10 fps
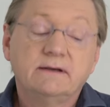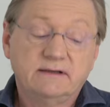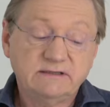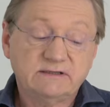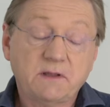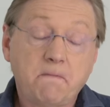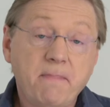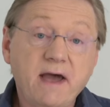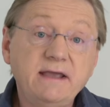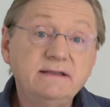Das ist
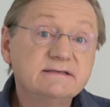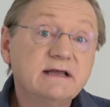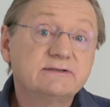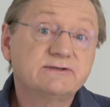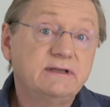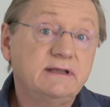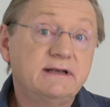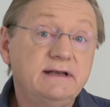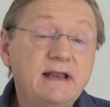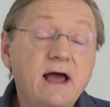mein Satz, den ich
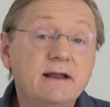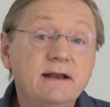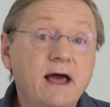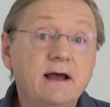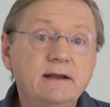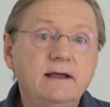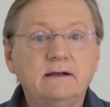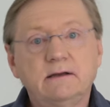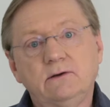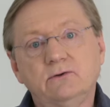lange, lange,
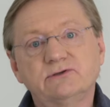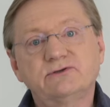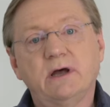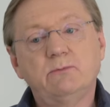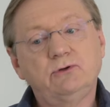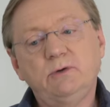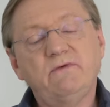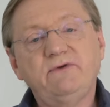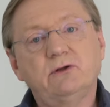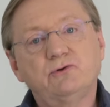lange genutzt habe und
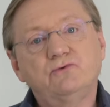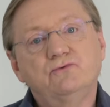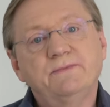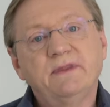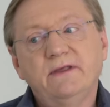immer wieder tue,